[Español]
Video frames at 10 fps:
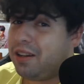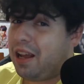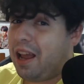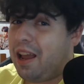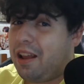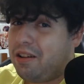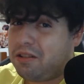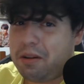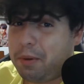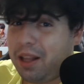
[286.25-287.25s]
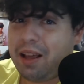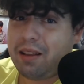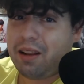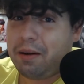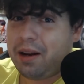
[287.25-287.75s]
eh, no se podía
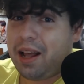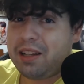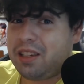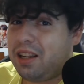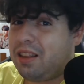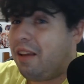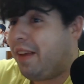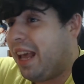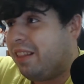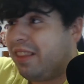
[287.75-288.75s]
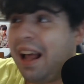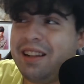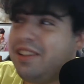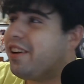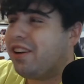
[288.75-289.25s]
hacer nada, si te veían
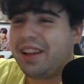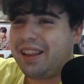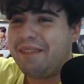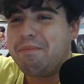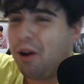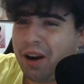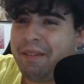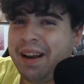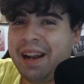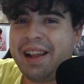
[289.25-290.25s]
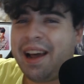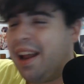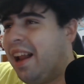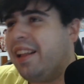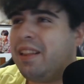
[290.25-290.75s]
tal, yo creo que te importaban el
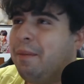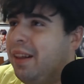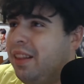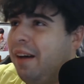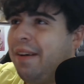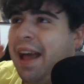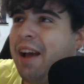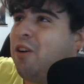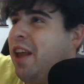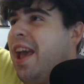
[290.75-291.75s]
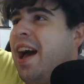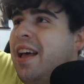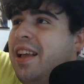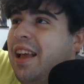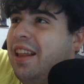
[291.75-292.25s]
canal y te mandaban a Corea
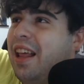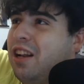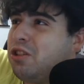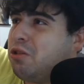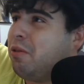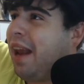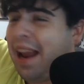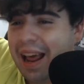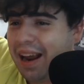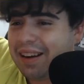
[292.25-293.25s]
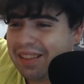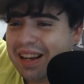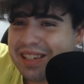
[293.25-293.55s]
del sur a la cárcel,